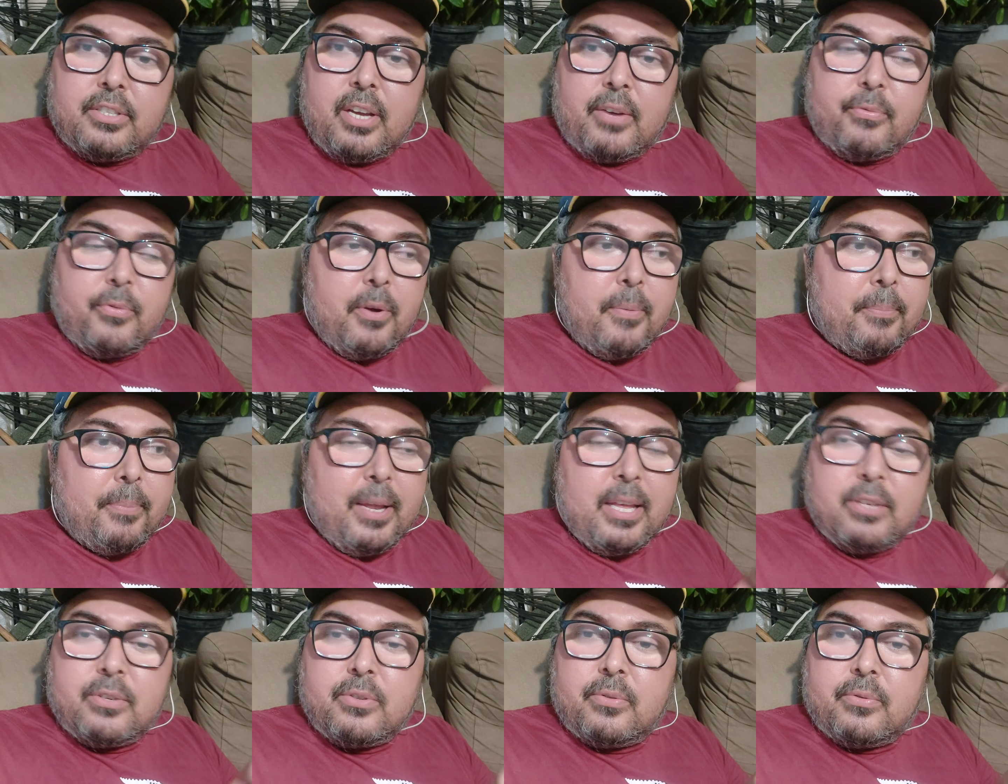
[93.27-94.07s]
já foi
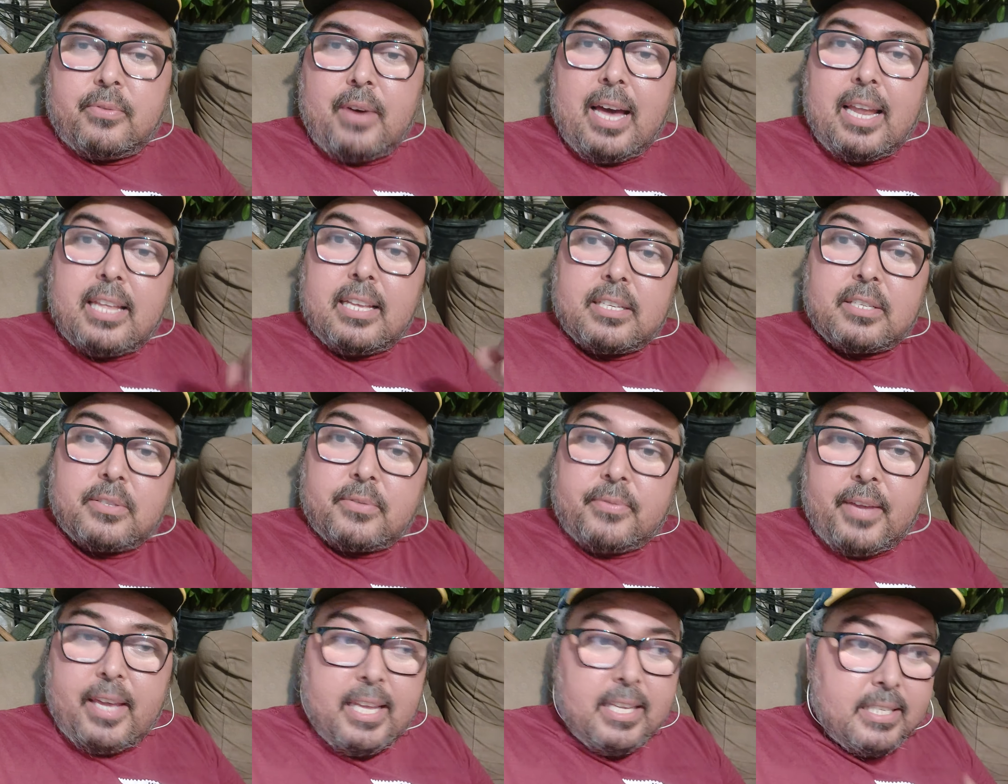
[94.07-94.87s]
preso várias
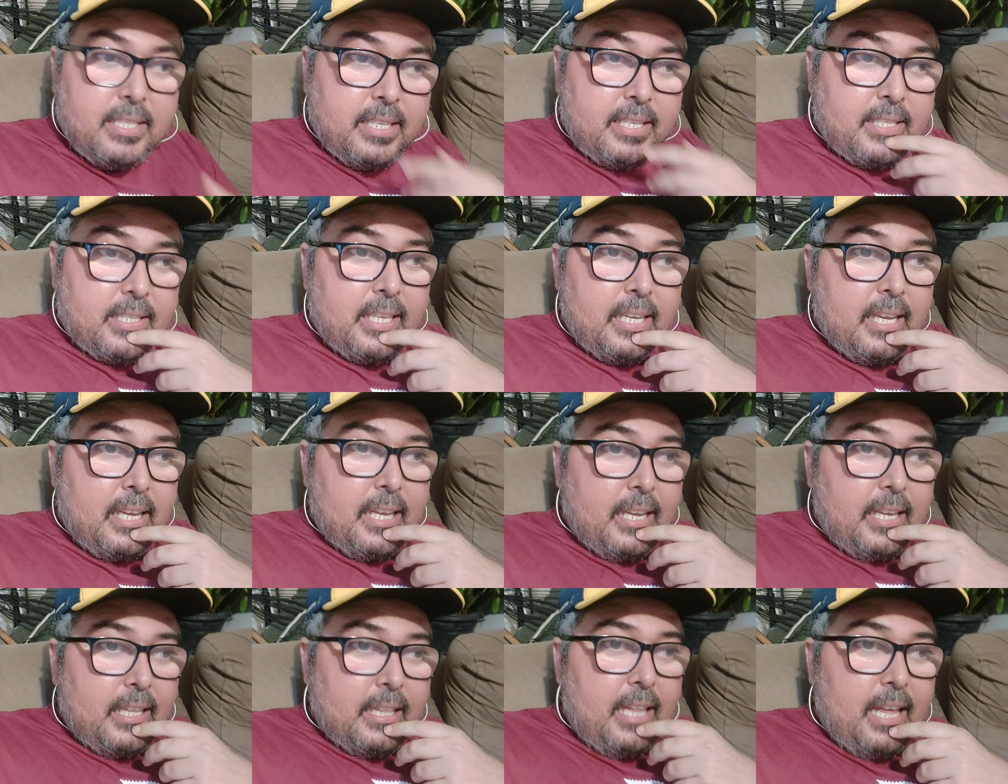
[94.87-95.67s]
vezes,
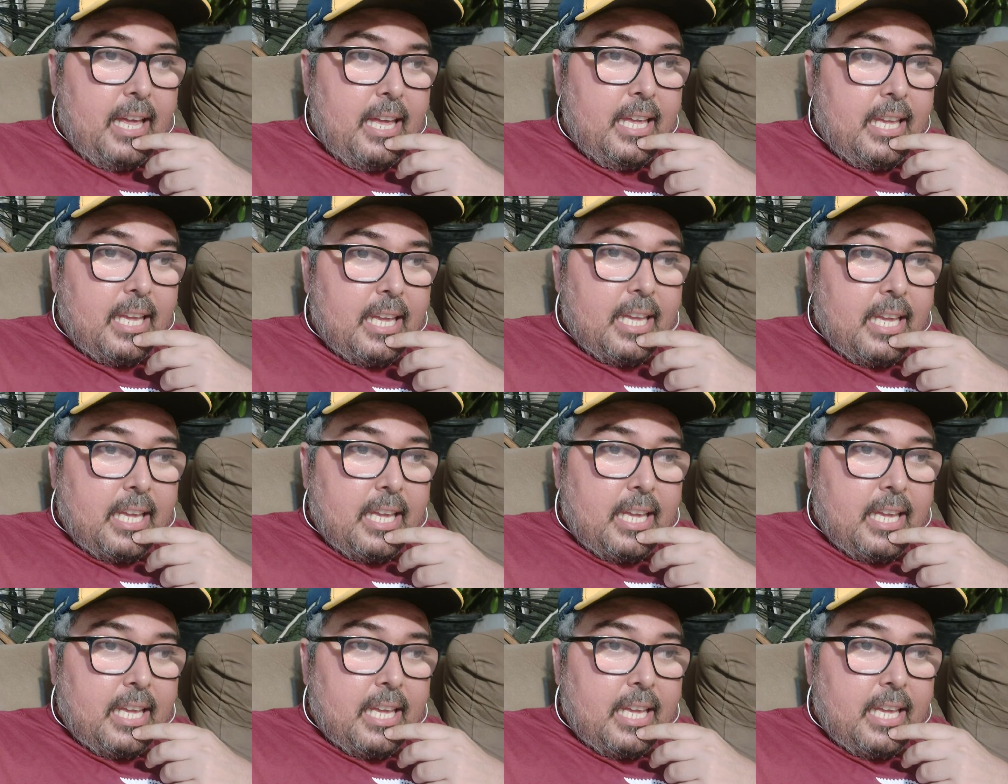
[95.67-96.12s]
né?